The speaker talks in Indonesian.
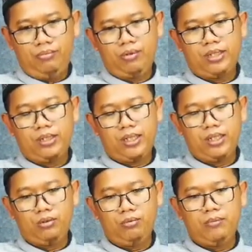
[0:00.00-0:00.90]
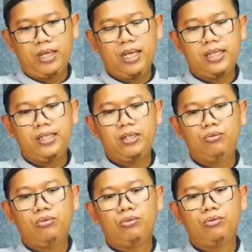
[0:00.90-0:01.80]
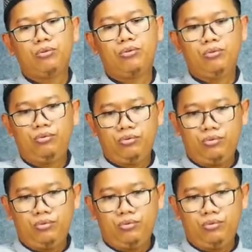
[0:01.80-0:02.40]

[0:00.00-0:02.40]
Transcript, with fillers: puasa itu memang hanya untukku